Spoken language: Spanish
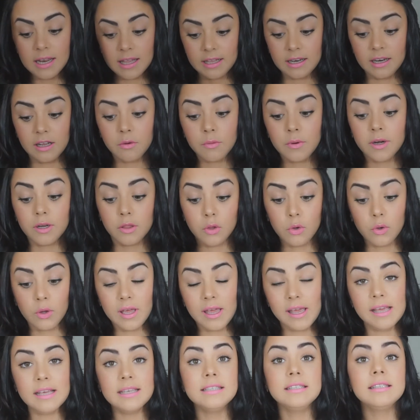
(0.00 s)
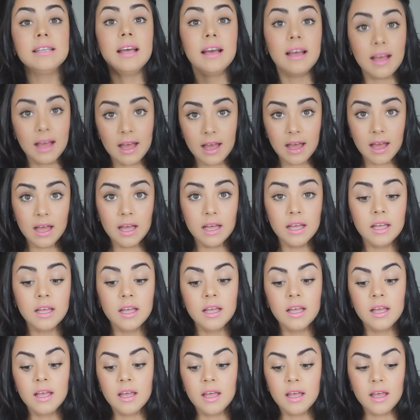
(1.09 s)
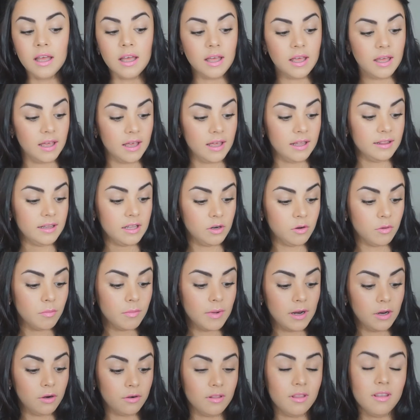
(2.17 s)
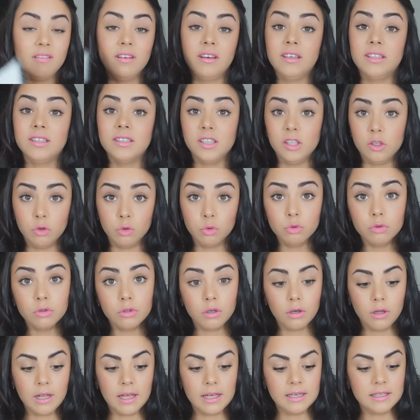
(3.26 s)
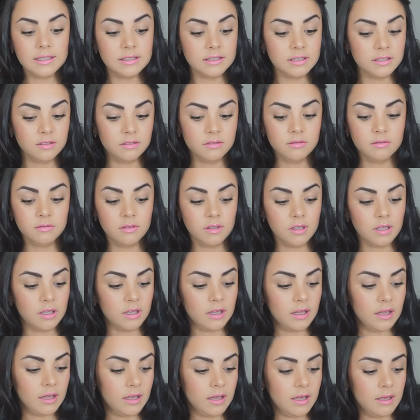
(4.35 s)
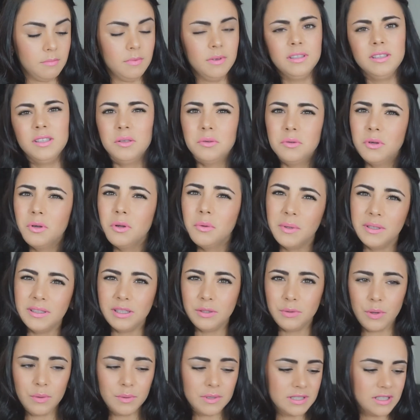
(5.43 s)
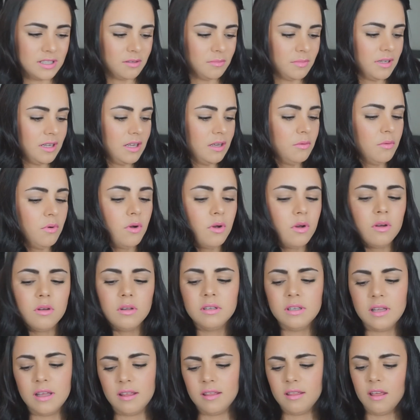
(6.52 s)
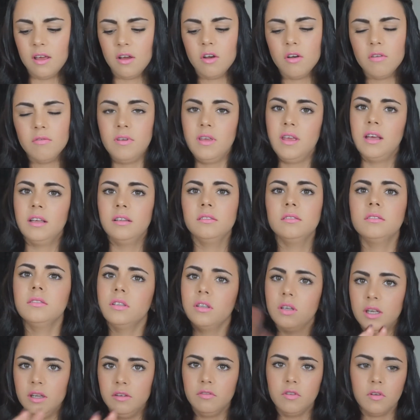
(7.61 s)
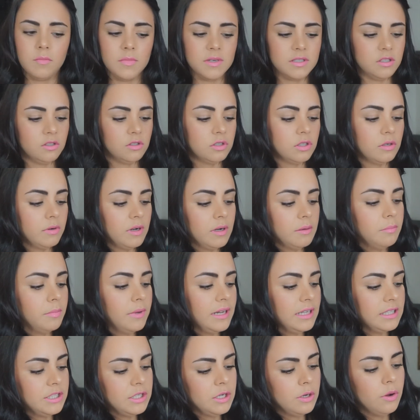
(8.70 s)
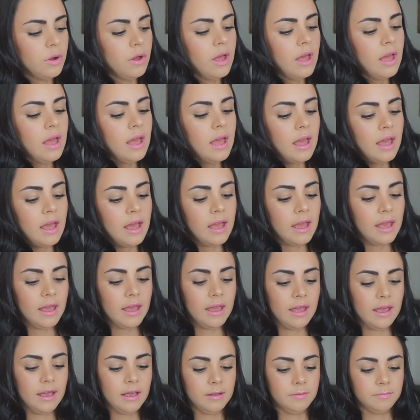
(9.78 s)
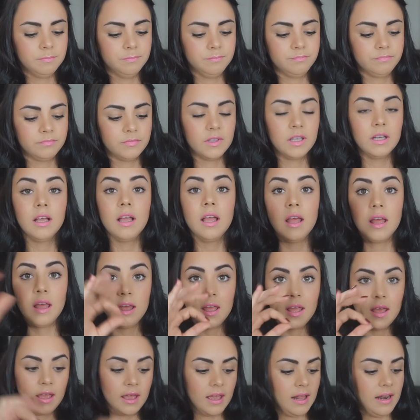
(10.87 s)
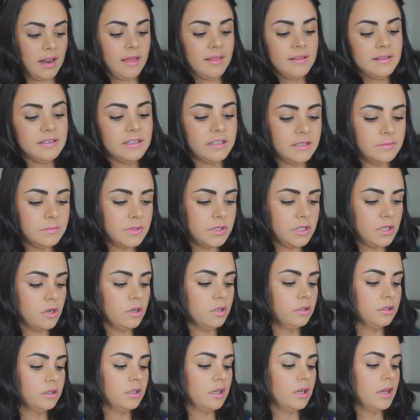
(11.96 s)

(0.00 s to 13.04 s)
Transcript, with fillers: Les recuerdo, esta caja eh, tiene un valor de 21 dólares. 21.99 eh, si no me equivoco. Les dejo bien toda la información sobre el precio en, en la descripción.